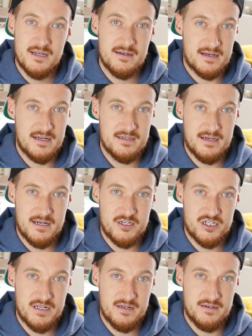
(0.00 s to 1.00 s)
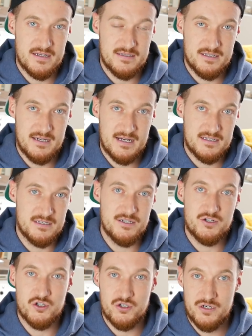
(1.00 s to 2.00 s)
Da kann ich einstellen, dass ich nachts
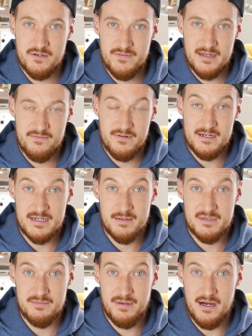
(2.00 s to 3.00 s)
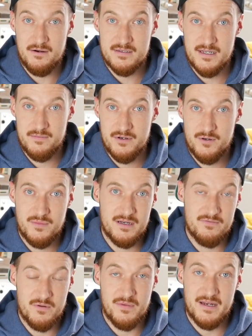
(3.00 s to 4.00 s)
nicht gestört werden will. Da gibt es ein paar
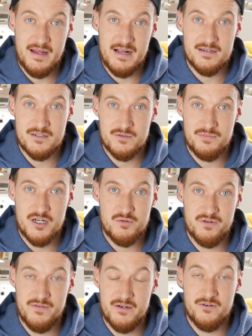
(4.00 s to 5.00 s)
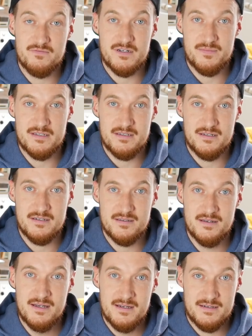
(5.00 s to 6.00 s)
Ausnahmenummern, wie meine Eltern zum Beispiel, wenn irgendwas passiert
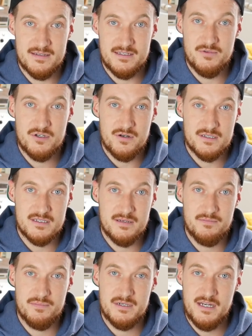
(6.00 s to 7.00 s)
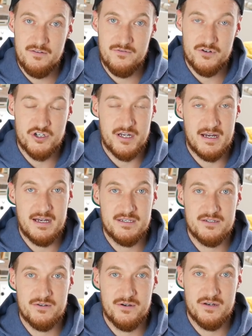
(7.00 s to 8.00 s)
ist, dass die mich trotzdem telefonisch
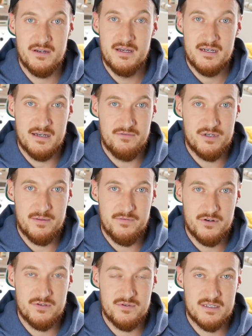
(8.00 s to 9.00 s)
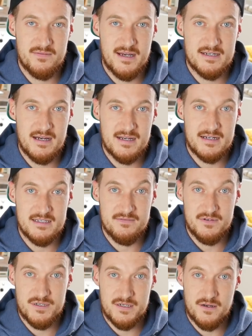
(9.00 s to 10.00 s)
erreichen können. Da würde ich aber wirklich nur zwei, drei ganz
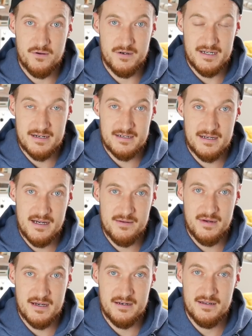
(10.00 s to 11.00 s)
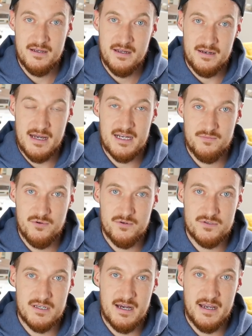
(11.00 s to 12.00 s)
wichtige Kontakte reinmachen.
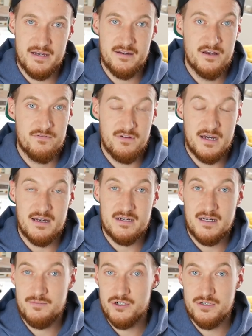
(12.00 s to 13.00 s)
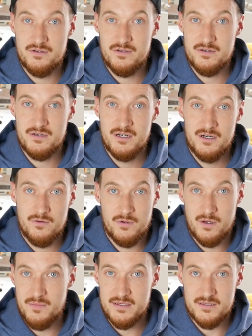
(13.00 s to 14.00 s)
Nachtmodus rein für anderthalb Stunden
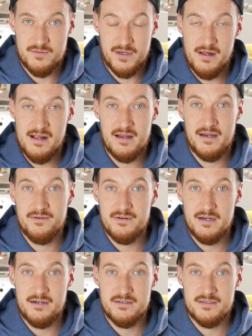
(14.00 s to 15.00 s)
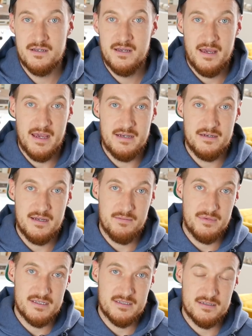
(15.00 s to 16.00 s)
oder machst es manuell rein und raus. Handy am
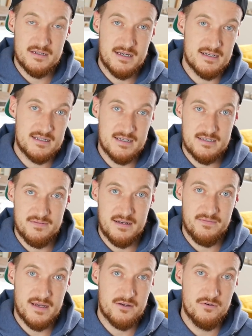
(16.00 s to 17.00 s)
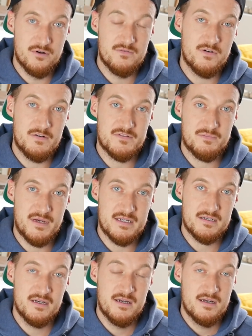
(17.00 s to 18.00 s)
besten ganz, ganz weit weg, irgendwo aufs
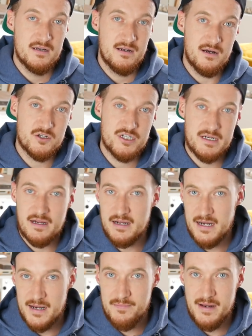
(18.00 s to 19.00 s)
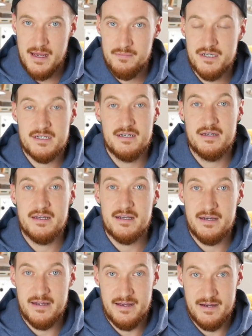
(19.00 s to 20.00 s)
Bett. Lautstärke kann anbleiben, dich kann ja eh
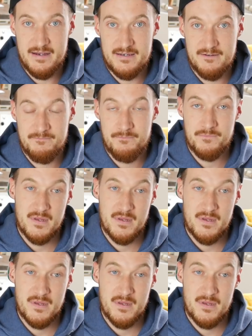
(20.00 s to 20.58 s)
keiner erreichen.